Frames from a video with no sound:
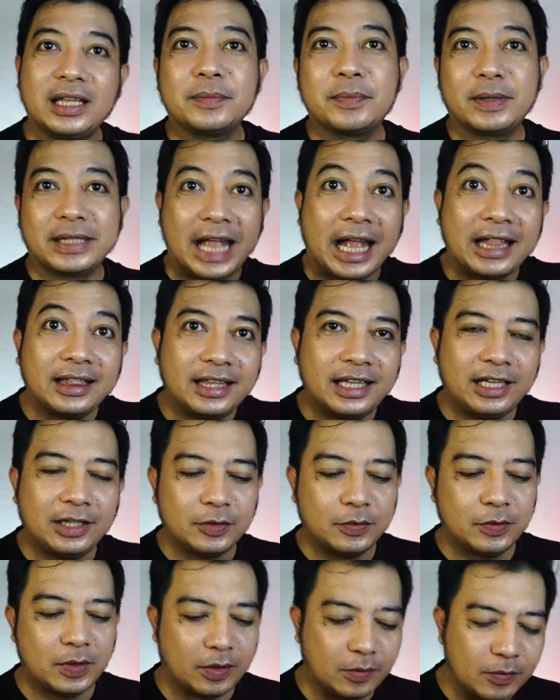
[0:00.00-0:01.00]
sempet ganti
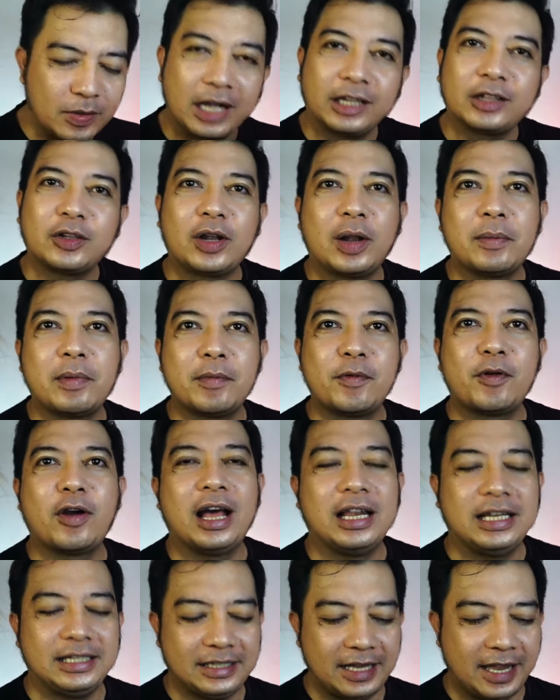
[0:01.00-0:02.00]
itu aku nggak tahu nama
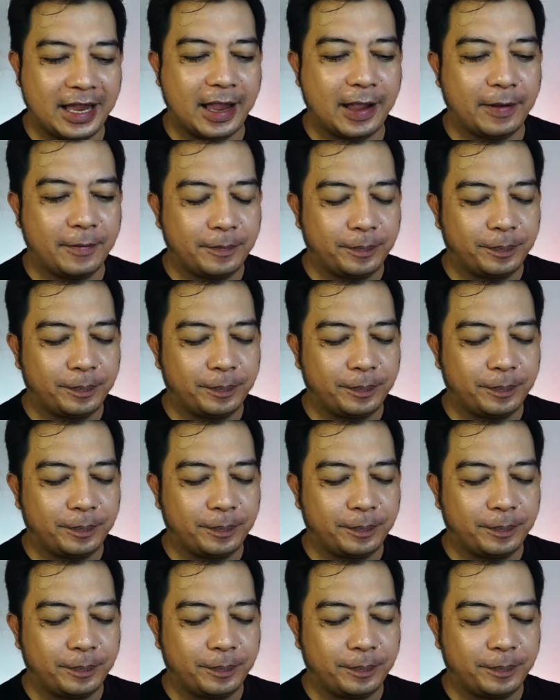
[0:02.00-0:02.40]
vokalisnya ya.